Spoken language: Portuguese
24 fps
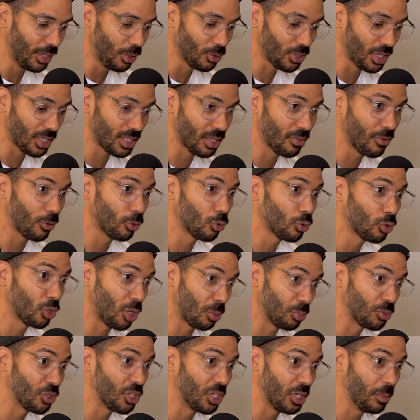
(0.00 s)
Eu sei que você veio do
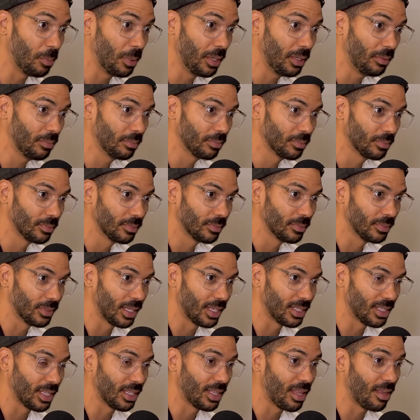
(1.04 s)
dropshipping
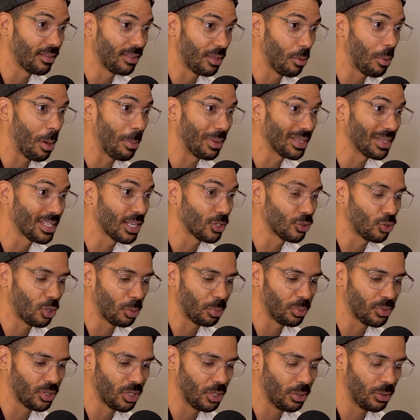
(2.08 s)
né? Que você tem uma passagem do
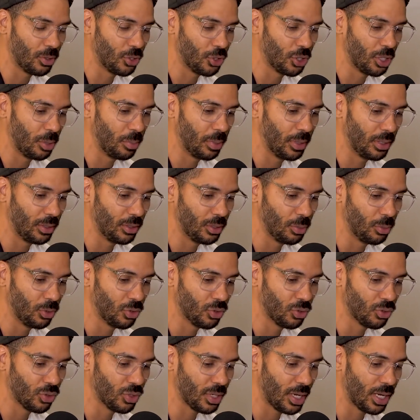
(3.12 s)
dropshipping de
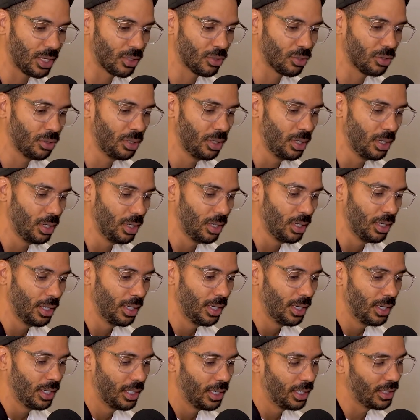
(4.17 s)
muito sucesso.
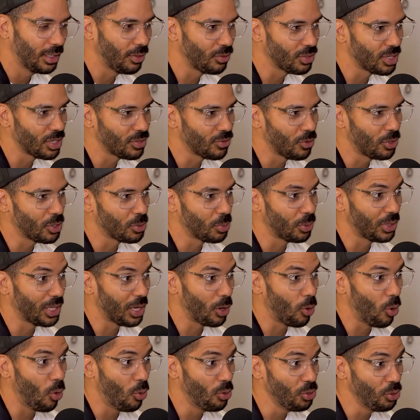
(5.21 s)
Então vocês vão
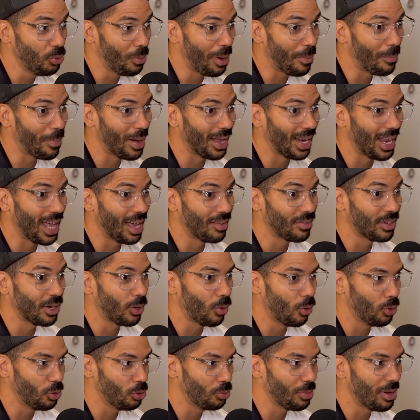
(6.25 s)
responder ou em uma palavra
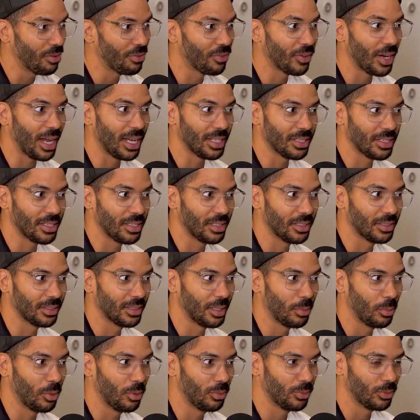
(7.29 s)
ou em uma frase,
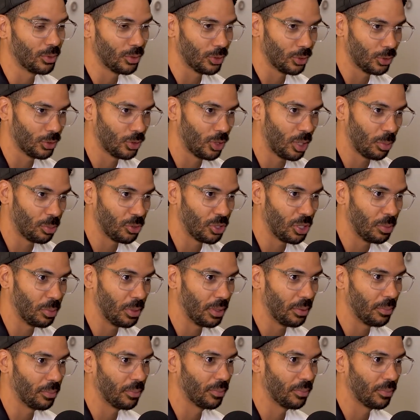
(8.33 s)
tá bom? Dropshipping.